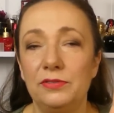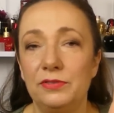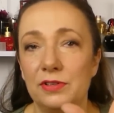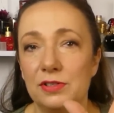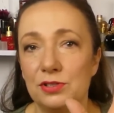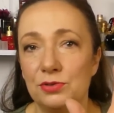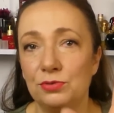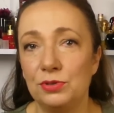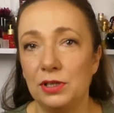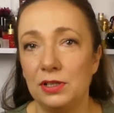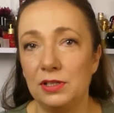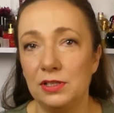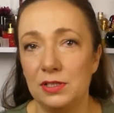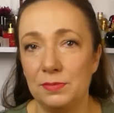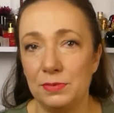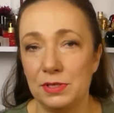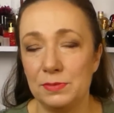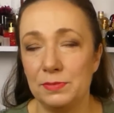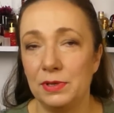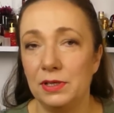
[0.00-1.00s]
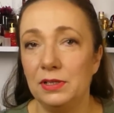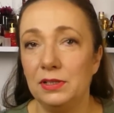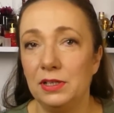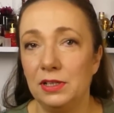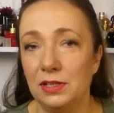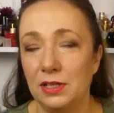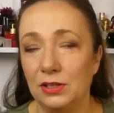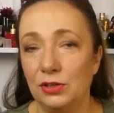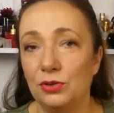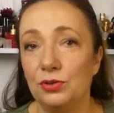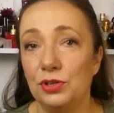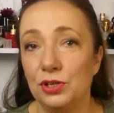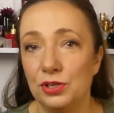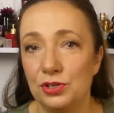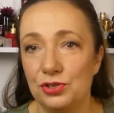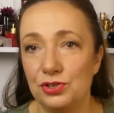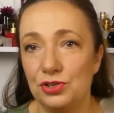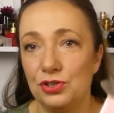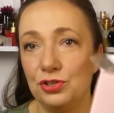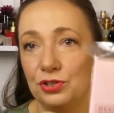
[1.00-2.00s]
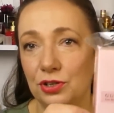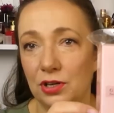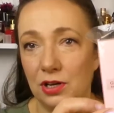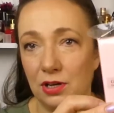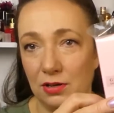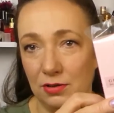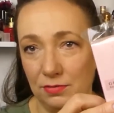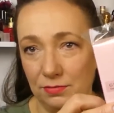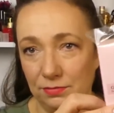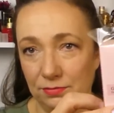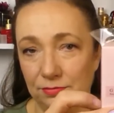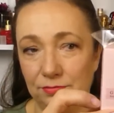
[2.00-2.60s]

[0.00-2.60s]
więc tutaj zamiast malinki dano jeżynkę.